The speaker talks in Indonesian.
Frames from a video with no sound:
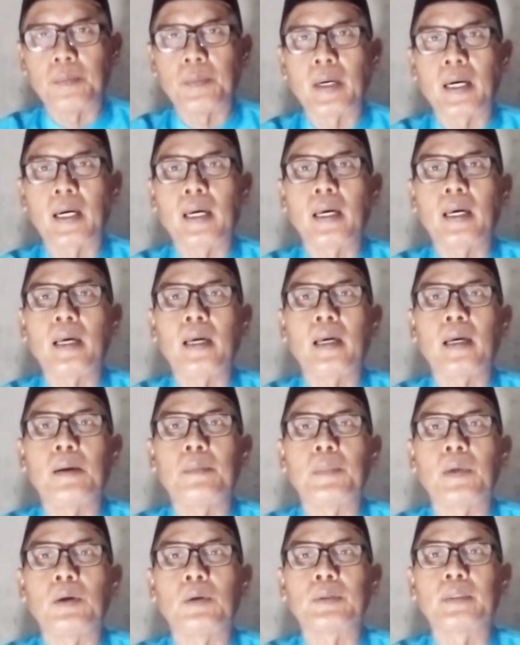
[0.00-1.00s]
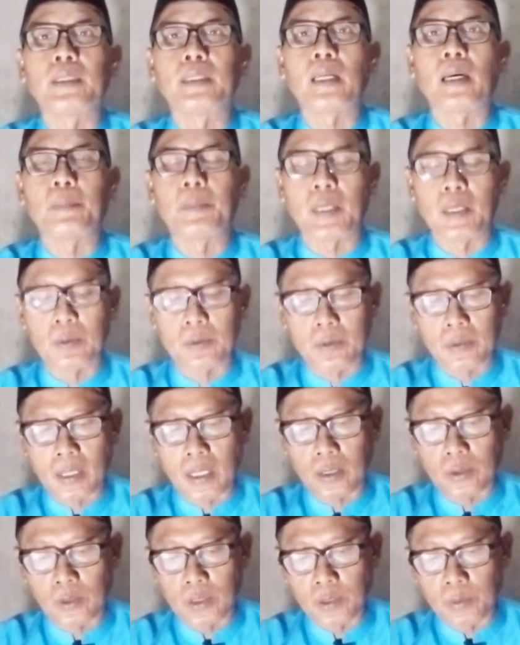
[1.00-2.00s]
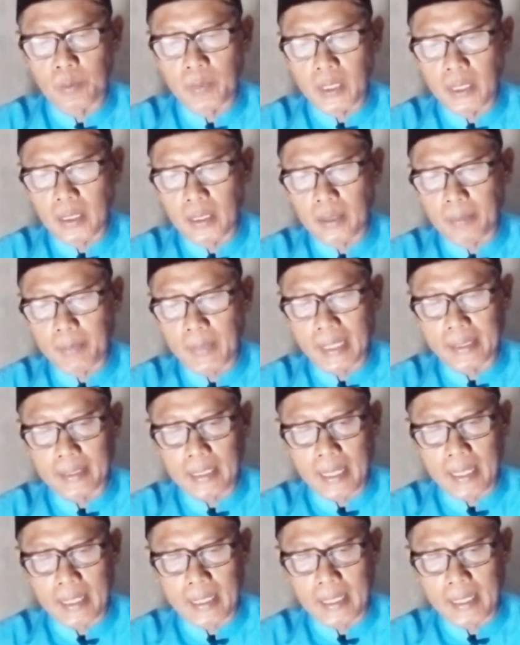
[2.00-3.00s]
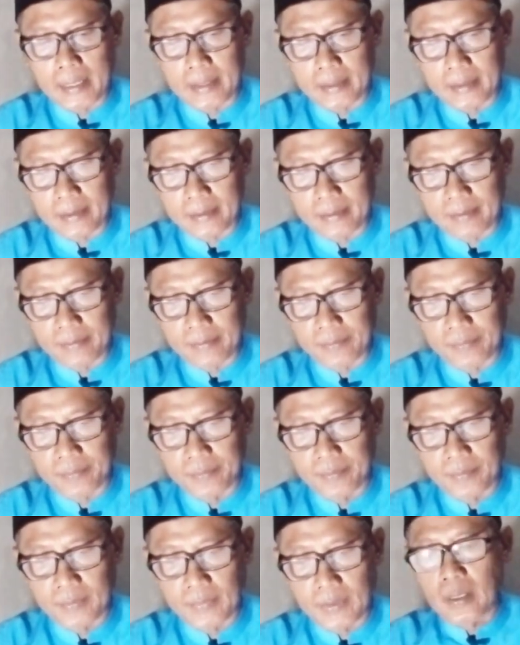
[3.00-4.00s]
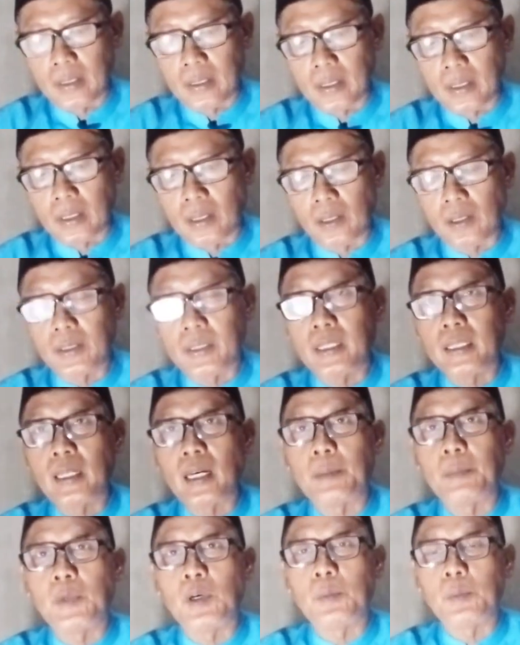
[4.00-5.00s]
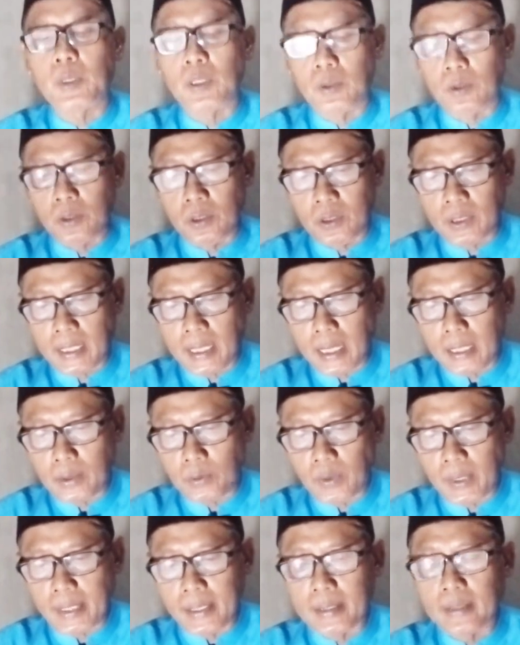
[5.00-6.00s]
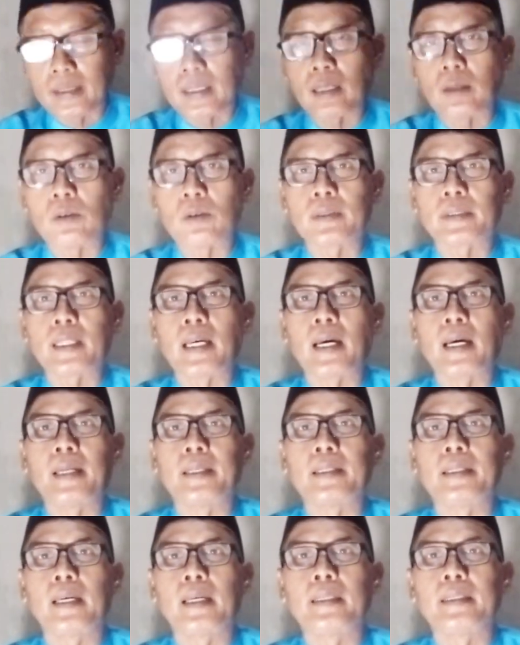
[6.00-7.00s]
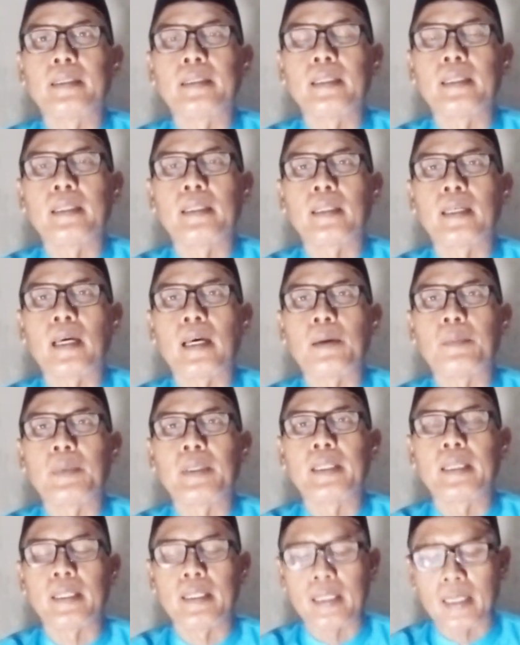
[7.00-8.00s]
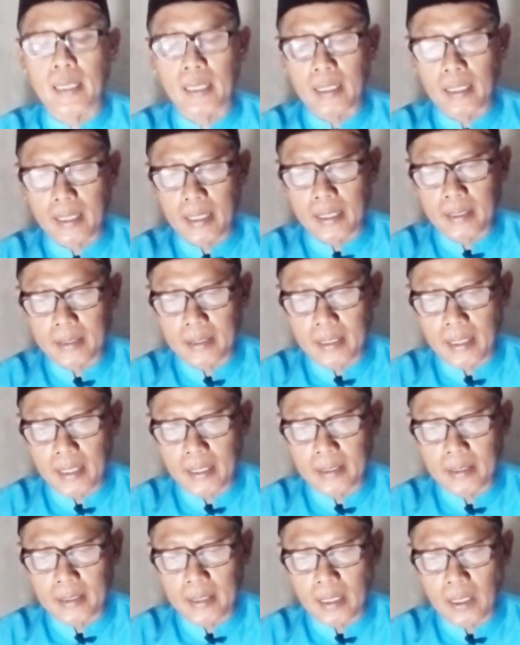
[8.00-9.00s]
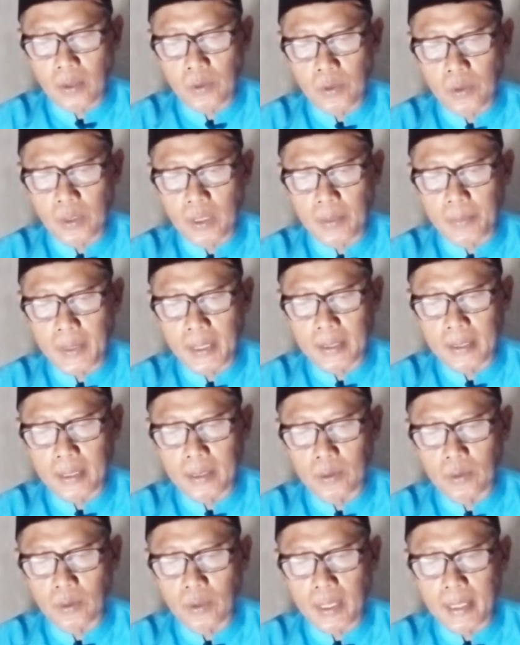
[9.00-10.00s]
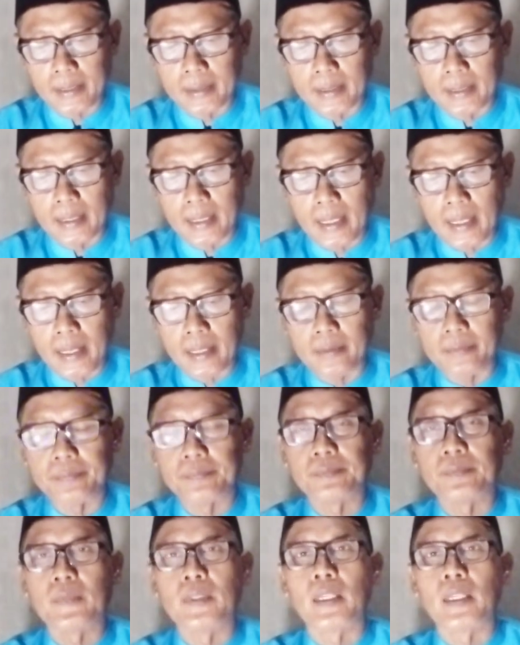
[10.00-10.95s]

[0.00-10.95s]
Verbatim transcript: maka mau tidak mau harus mematahkan kalau tidak mau meluruskan wa in taruktah dan jika meninggalkan andahu kepada itu adila